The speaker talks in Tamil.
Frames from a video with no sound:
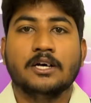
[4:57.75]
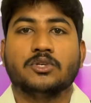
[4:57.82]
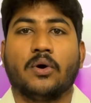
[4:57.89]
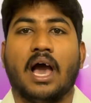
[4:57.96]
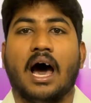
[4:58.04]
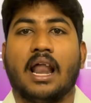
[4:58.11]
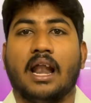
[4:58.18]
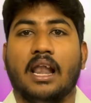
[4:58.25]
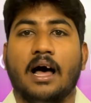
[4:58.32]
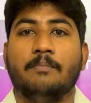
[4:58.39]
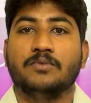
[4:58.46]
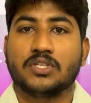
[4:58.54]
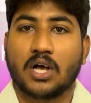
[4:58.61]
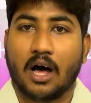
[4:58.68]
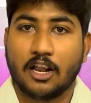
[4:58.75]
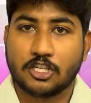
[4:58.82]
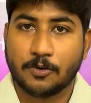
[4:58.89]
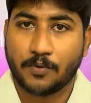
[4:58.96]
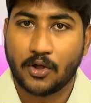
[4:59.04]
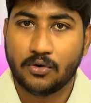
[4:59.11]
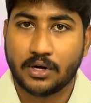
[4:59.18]
ஸோ யாரெல்லாம்
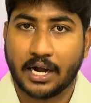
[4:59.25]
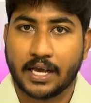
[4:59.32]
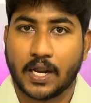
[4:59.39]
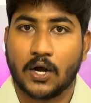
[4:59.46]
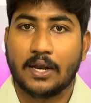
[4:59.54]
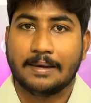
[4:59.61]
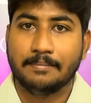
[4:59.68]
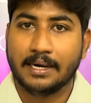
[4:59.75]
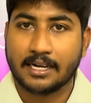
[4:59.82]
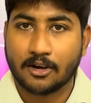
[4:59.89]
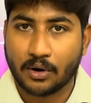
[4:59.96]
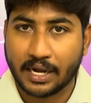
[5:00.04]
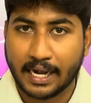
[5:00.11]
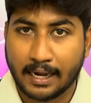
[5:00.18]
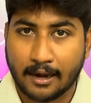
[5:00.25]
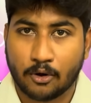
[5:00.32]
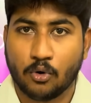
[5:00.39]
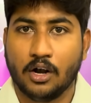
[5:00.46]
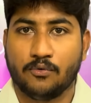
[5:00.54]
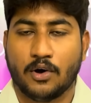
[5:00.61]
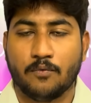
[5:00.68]
ஸ்காலர்ஷிப் வேணும்னு நினைக்கிறீங்களோ இமீடியட்டாக உங்கள் டீட்டெயில்
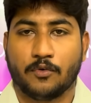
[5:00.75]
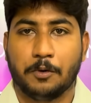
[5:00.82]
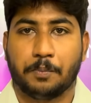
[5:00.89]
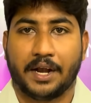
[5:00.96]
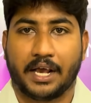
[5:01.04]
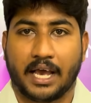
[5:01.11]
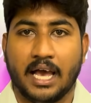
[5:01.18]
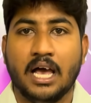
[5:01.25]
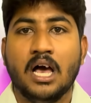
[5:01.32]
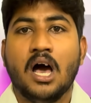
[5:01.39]
கூகுள் ஃபார்ம் ஃபில் பண்ணுங்கள்